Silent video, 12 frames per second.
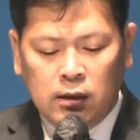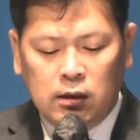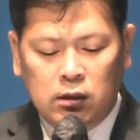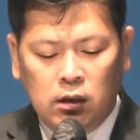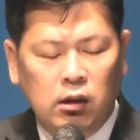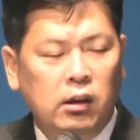
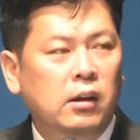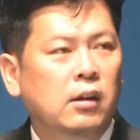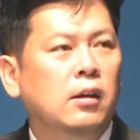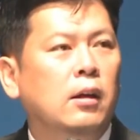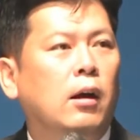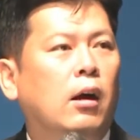
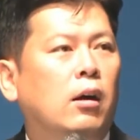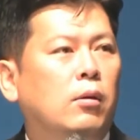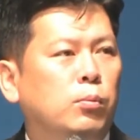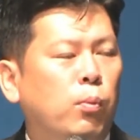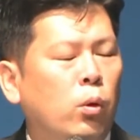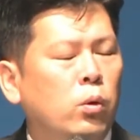그들을
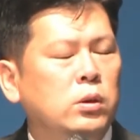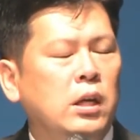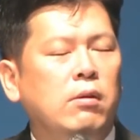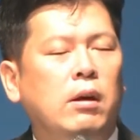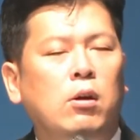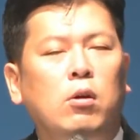어, 포로
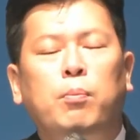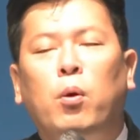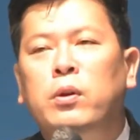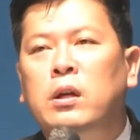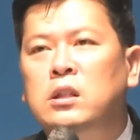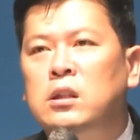생활로
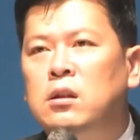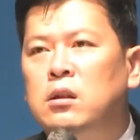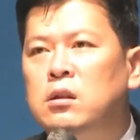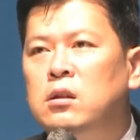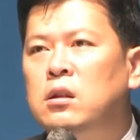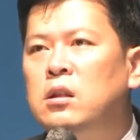보내신
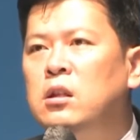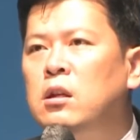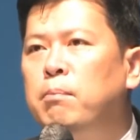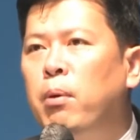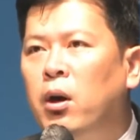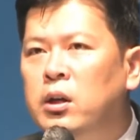것은
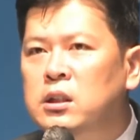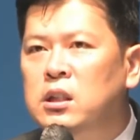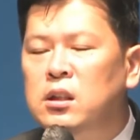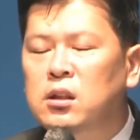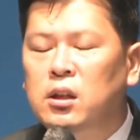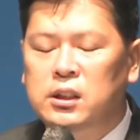그들을
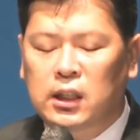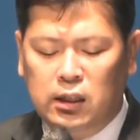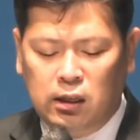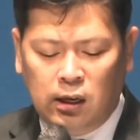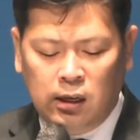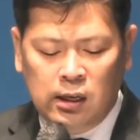버리신 것이
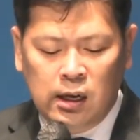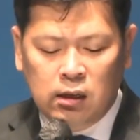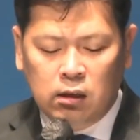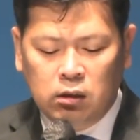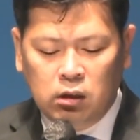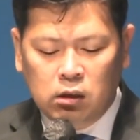아니라
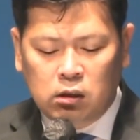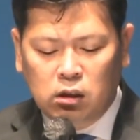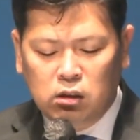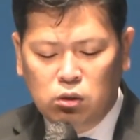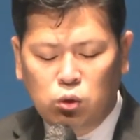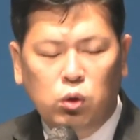그들을
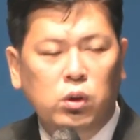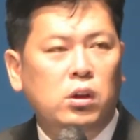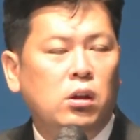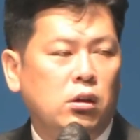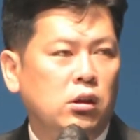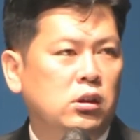
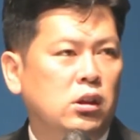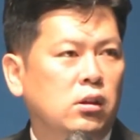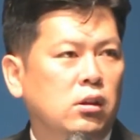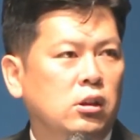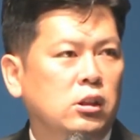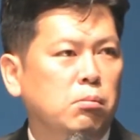긍휼히
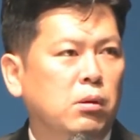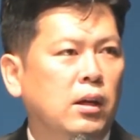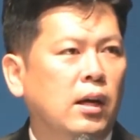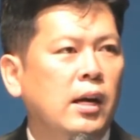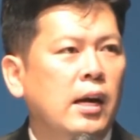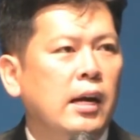여기신
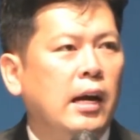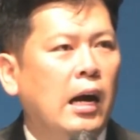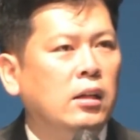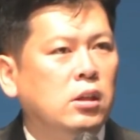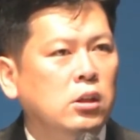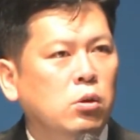것입니다.
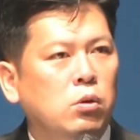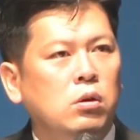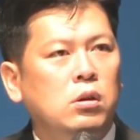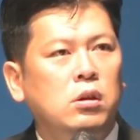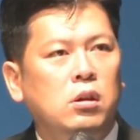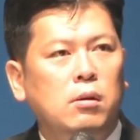
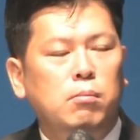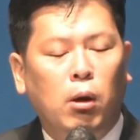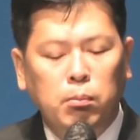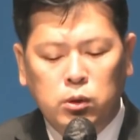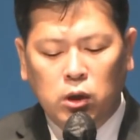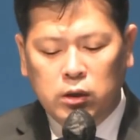강제적으로 그들을
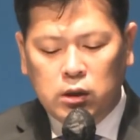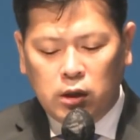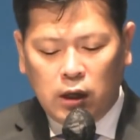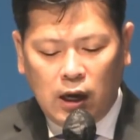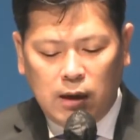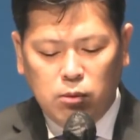멈춰
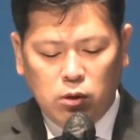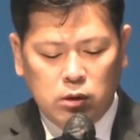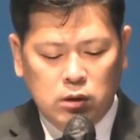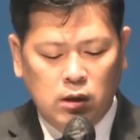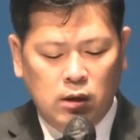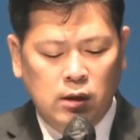서게
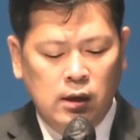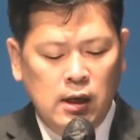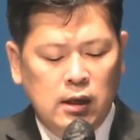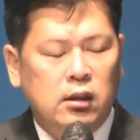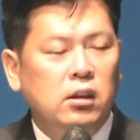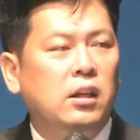함으로써
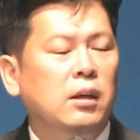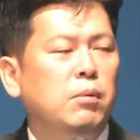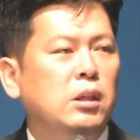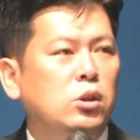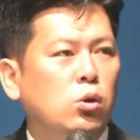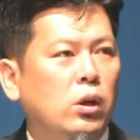그들의
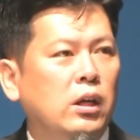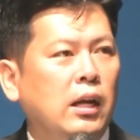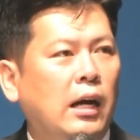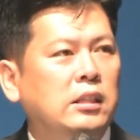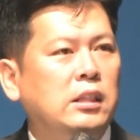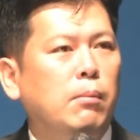민족이
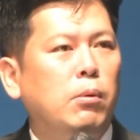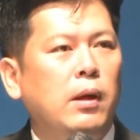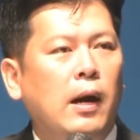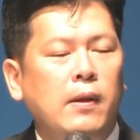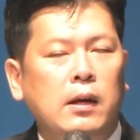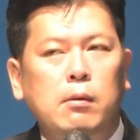다시 한번
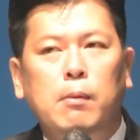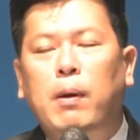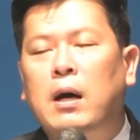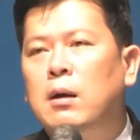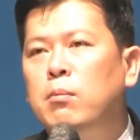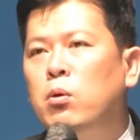하나님을
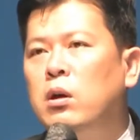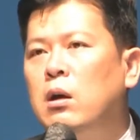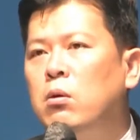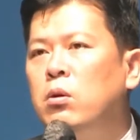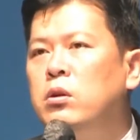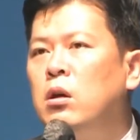바라보게
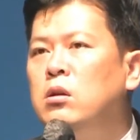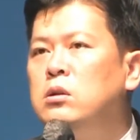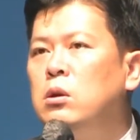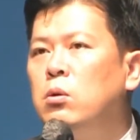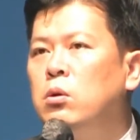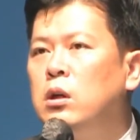하고
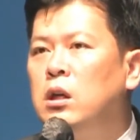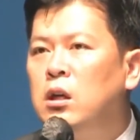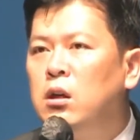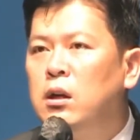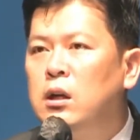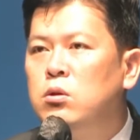영적으로
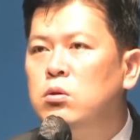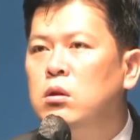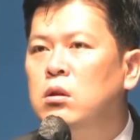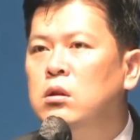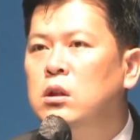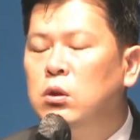일어날 수
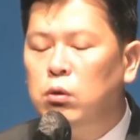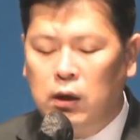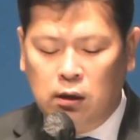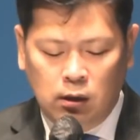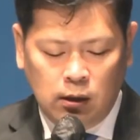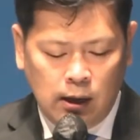있는
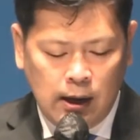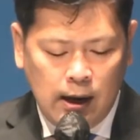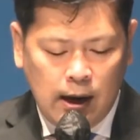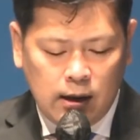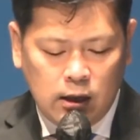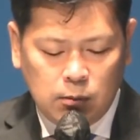기회를
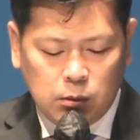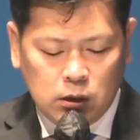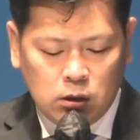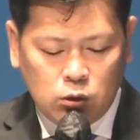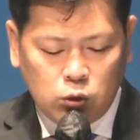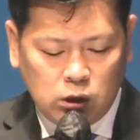
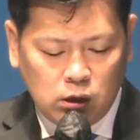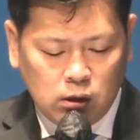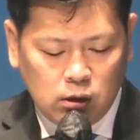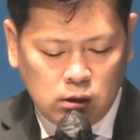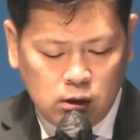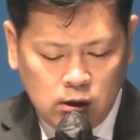하나님께서 주신
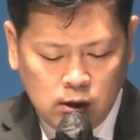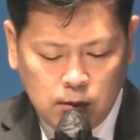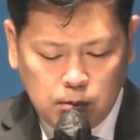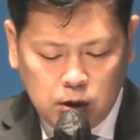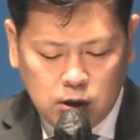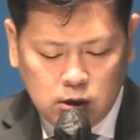것을
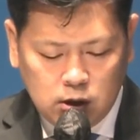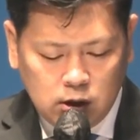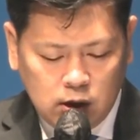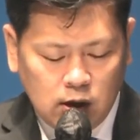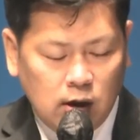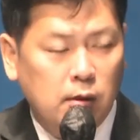
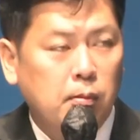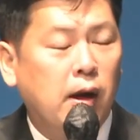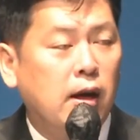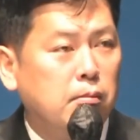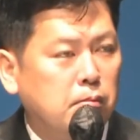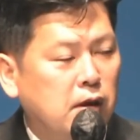믿으시기
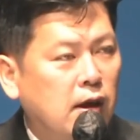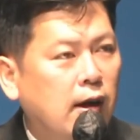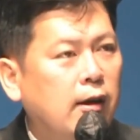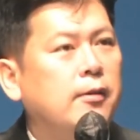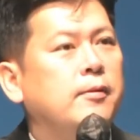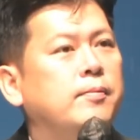
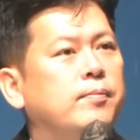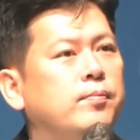바랍니다.